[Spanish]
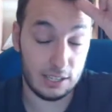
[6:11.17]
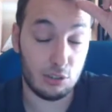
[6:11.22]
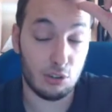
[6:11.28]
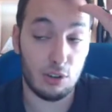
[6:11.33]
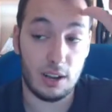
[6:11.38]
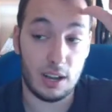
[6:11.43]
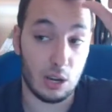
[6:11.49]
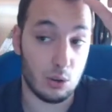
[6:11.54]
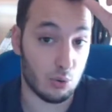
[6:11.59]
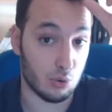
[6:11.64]
Esto
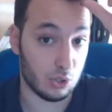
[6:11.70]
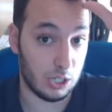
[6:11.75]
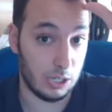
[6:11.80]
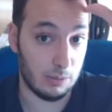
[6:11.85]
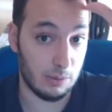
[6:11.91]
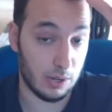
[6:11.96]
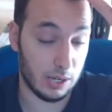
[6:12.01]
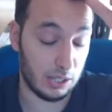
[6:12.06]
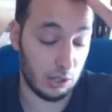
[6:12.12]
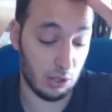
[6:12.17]
es
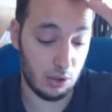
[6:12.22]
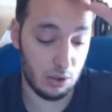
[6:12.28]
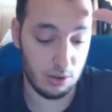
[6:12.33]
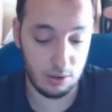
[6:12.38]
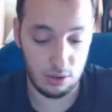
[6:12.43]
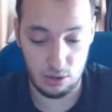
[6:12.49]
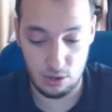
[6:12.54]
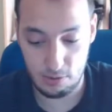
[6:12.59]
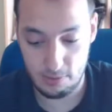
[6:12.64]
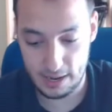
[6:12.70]
recursivo,
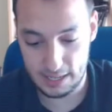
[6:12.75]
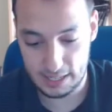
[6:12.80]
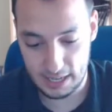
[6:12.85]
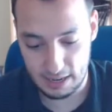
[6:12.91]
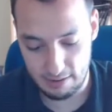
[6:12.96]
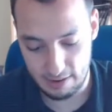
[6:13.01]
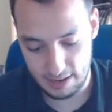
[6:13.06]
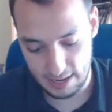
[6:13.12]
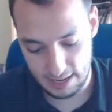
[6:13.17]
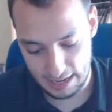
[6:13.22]
esto lo vais
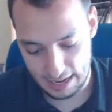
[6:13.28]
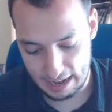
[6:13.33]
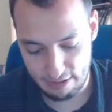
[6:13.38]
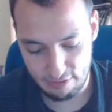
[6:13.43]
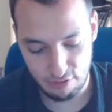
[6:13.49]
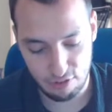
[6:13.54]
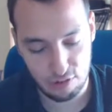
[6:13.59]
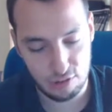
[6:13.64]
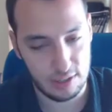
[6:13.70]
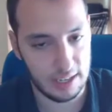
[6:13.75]
a ver en
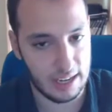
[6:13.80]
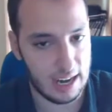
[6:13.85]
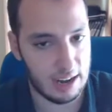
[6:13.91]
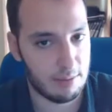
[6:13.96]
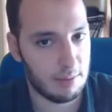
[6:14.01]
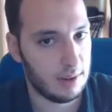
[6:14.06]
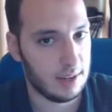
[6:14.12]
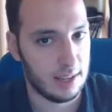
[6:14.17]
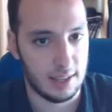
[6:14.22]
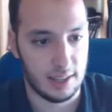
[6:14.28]
grafos, en
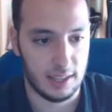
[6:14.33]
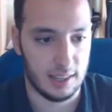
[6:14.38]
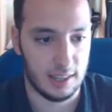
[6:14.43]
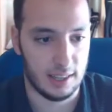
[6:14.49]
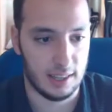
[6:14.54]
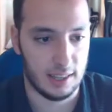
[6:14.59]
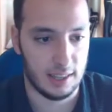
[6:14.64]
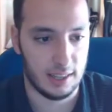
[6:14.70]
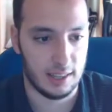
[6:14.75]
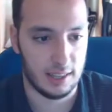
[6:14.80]
árboles, etc.